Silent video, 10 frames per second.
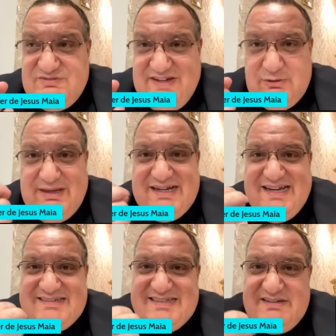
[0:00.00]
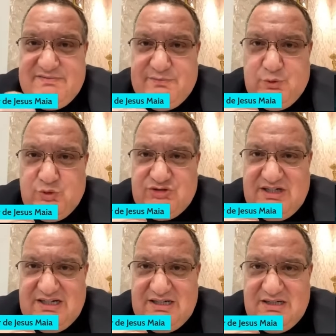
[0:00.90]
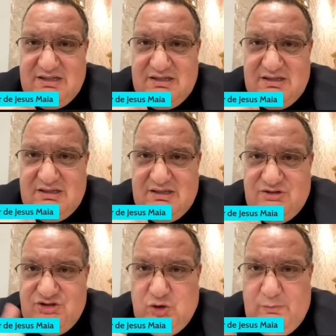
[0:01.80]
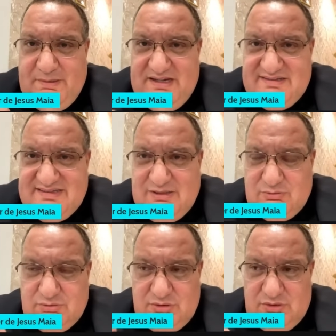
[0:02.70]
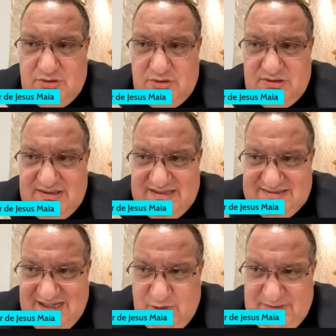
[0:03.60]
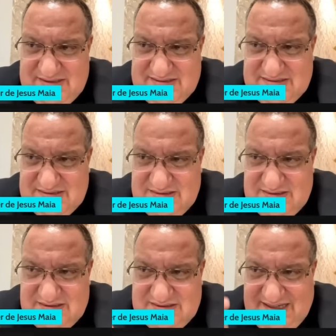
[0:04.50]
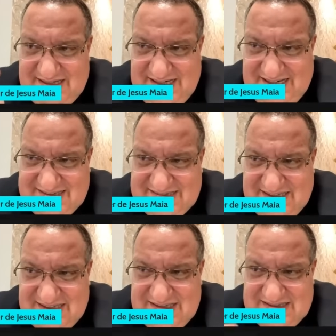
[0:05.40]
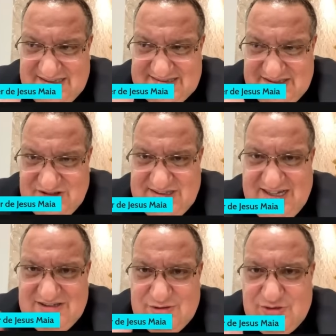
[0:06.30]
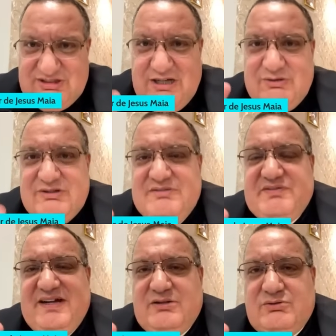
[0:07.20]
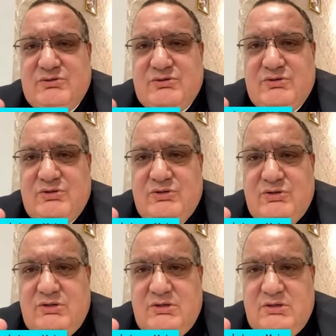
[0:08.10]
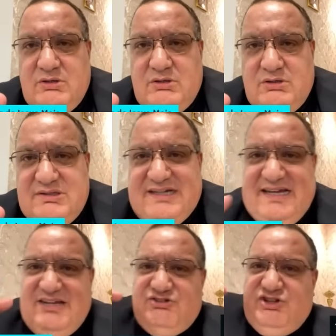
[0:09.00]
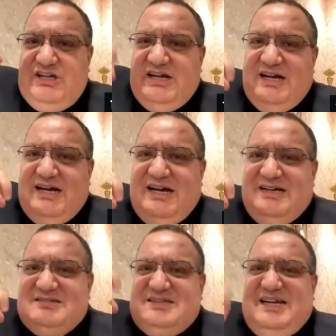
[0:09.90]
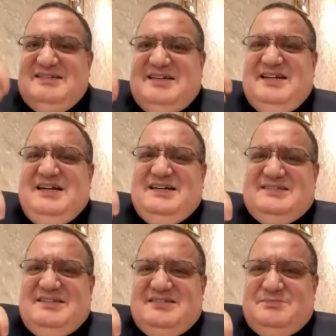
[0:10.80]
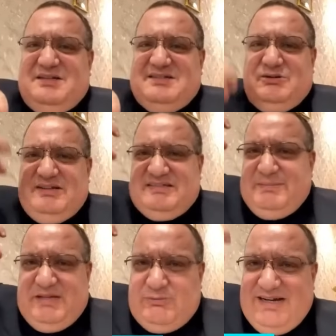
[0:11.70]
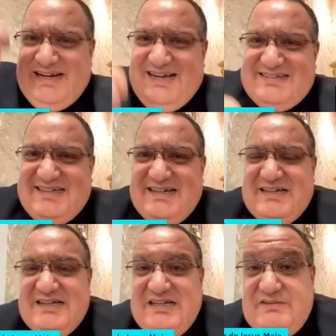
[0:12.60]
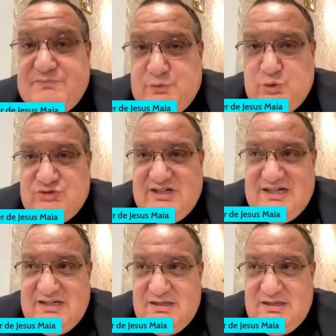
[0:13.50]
tiveram uma graça infusa de compreensão das almas, da graça, da santidade do céu e do inferno. Naquele dia, as três crianças, Marcelo, receberam uma graça infusa,